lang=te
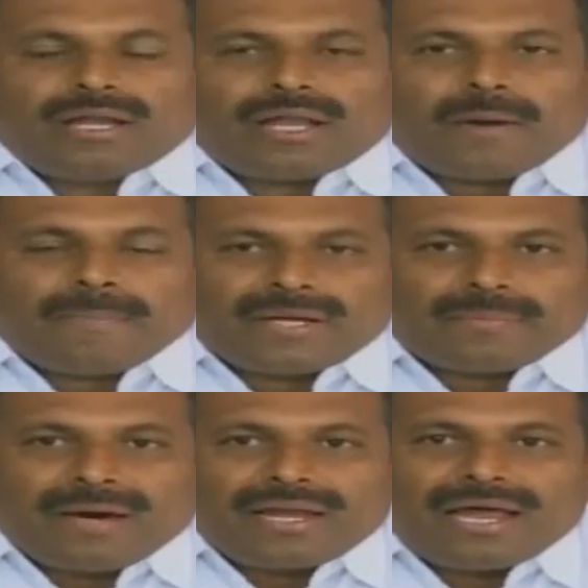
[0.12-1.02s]
నా
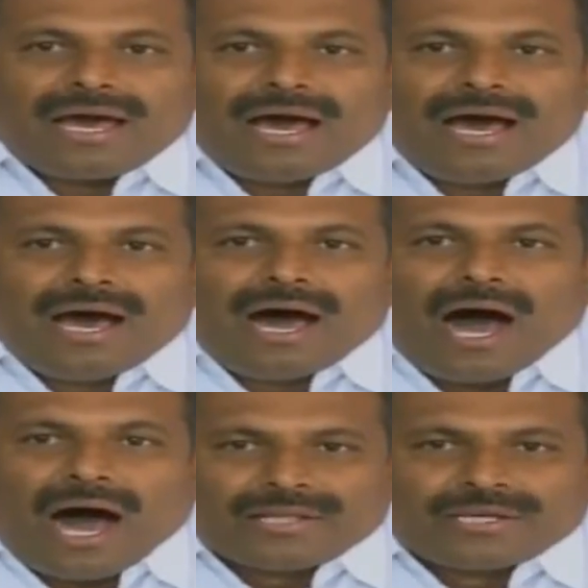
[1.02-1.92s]
పరిపాలన
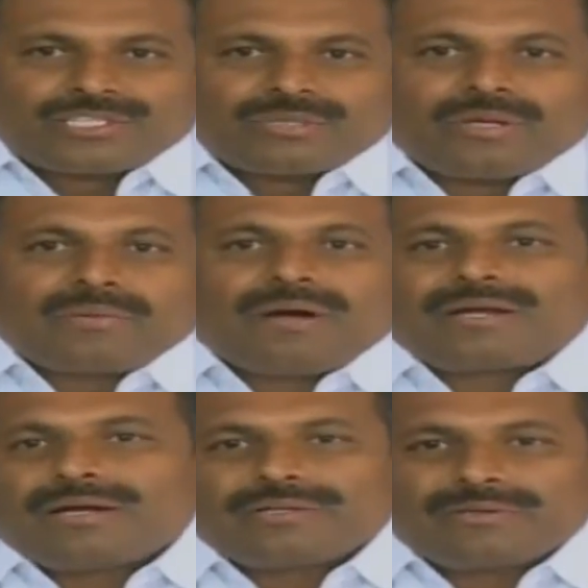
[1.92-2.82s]
ఆదర్శమని
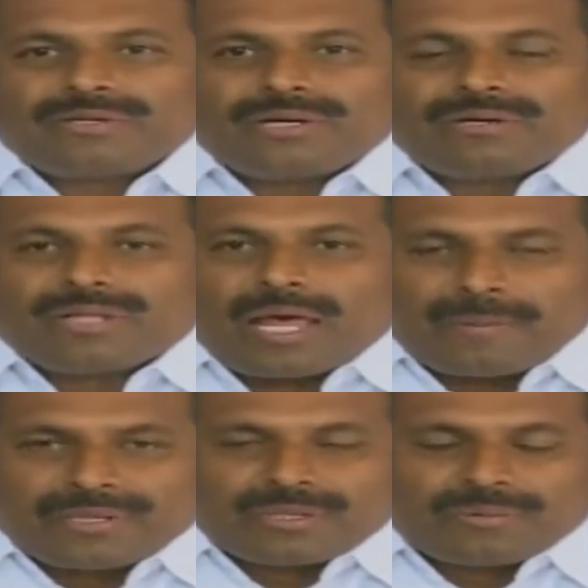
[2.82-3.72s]
మాట్లాడుతుంటాడు
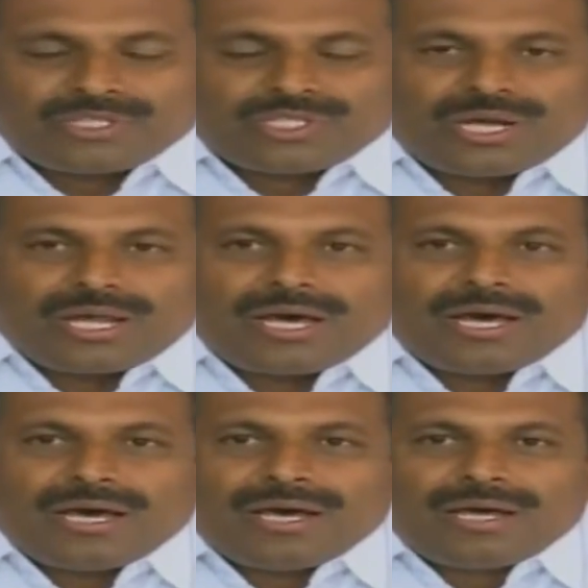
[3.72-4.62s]
నలభై సంవత్సరాల
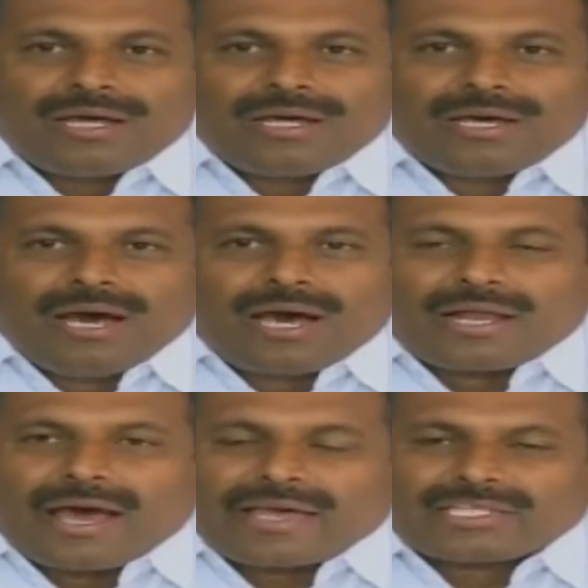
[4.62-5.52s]

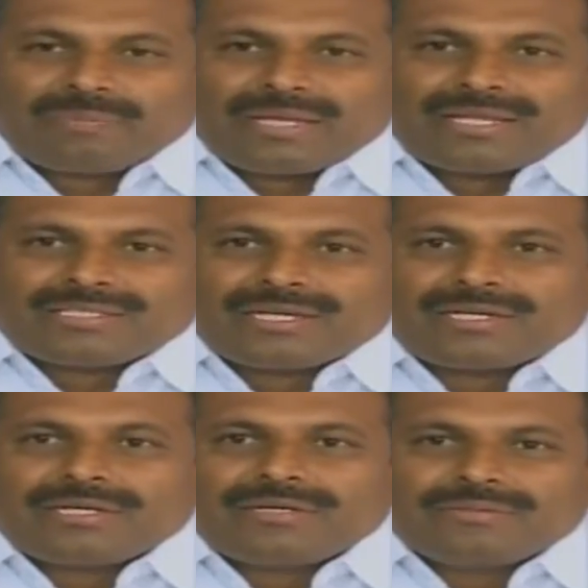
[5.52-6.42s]
నా ఎక్స్పీరియన్స్
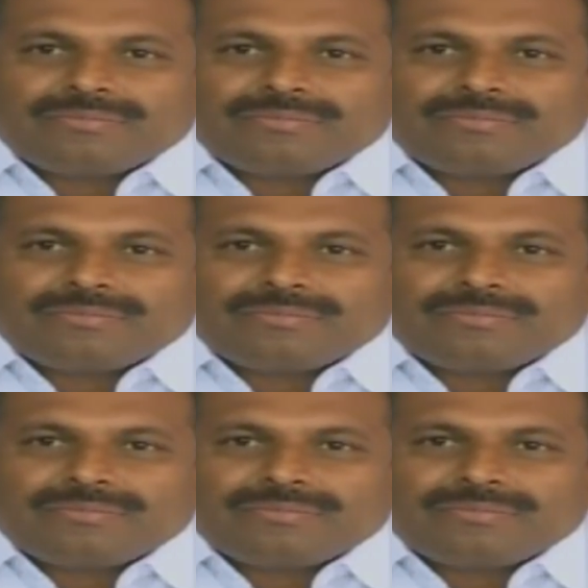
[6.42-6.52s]
అంటాడు